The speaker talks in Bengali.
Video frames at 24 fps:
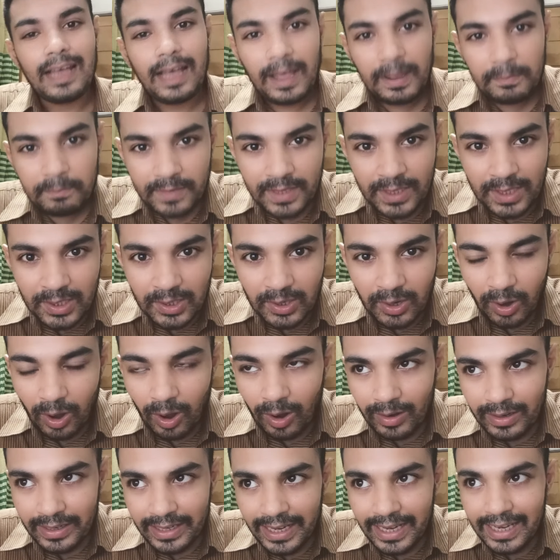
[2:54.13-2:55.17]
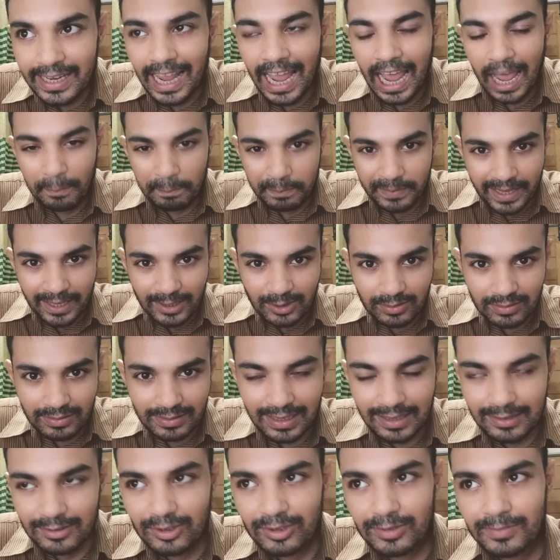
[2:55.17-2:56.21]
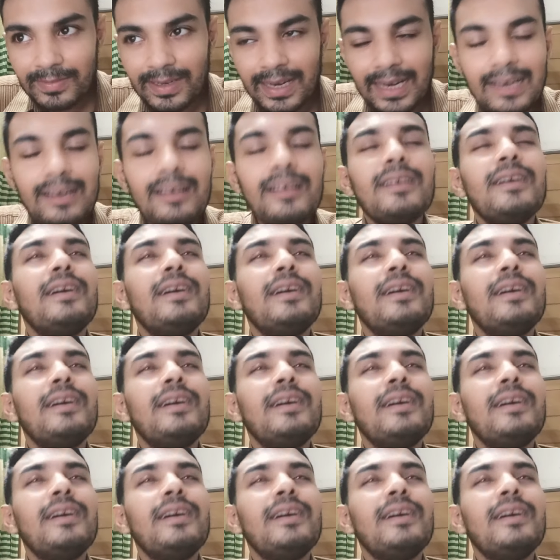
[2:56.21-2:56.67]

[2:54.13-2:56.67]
আমি অনেক হ্যাপি একজন কাস্টমার